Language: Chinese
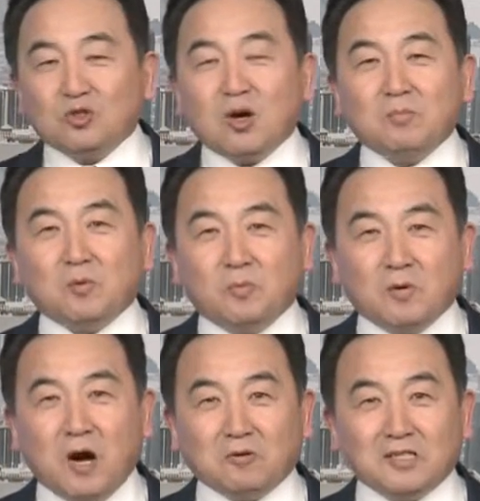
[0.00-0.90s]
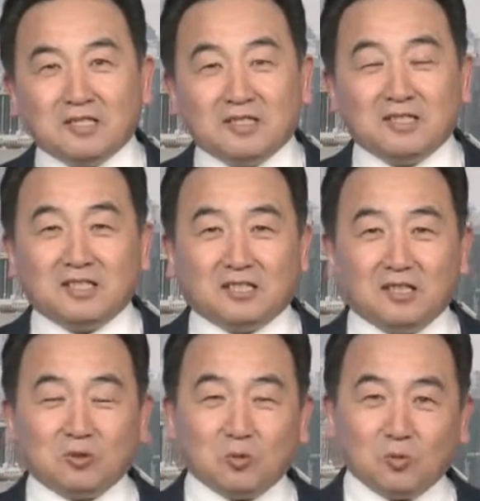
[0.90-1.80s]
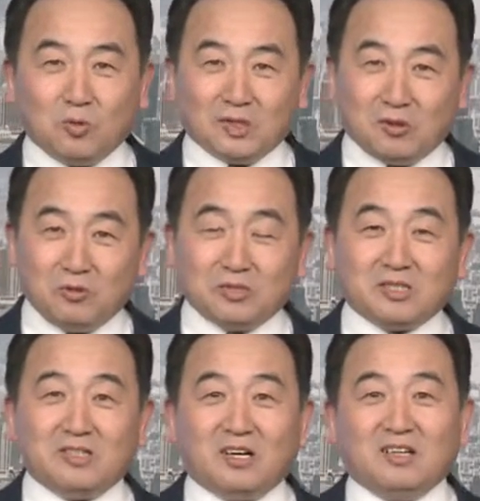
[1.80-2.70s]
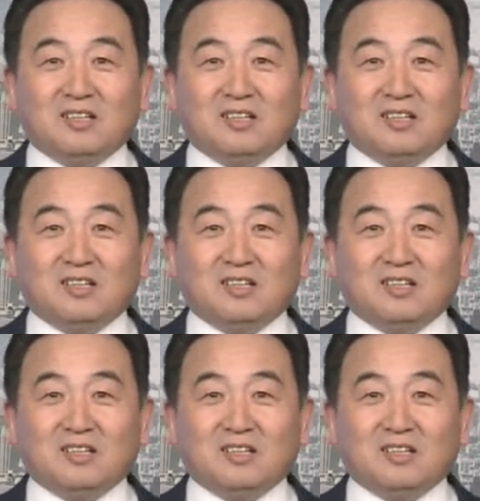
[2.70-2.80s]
川普不高兴了，请了中国的律师，